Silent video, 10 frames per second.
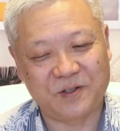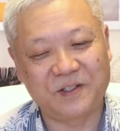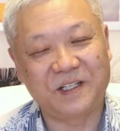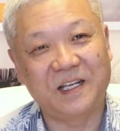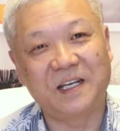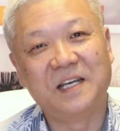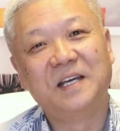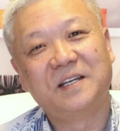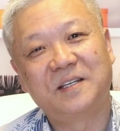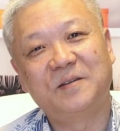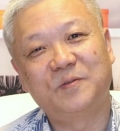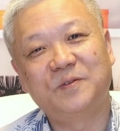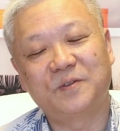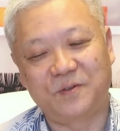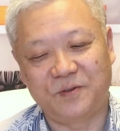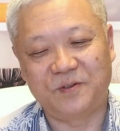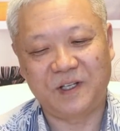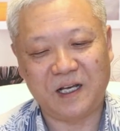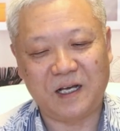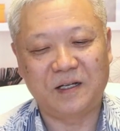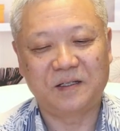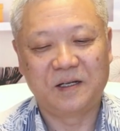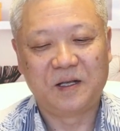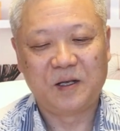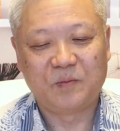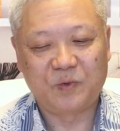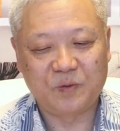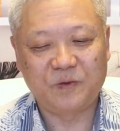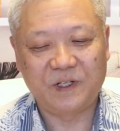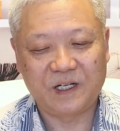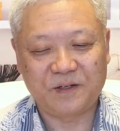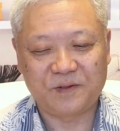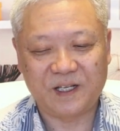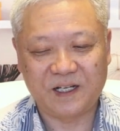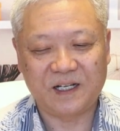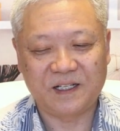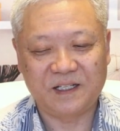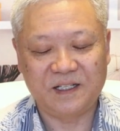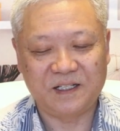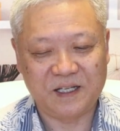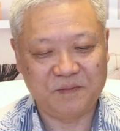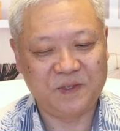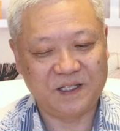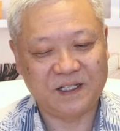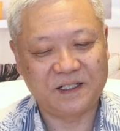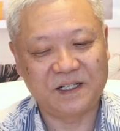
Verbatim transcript: 그런데 기분도 그 중에 한 부분이라고 생각이 됩니다.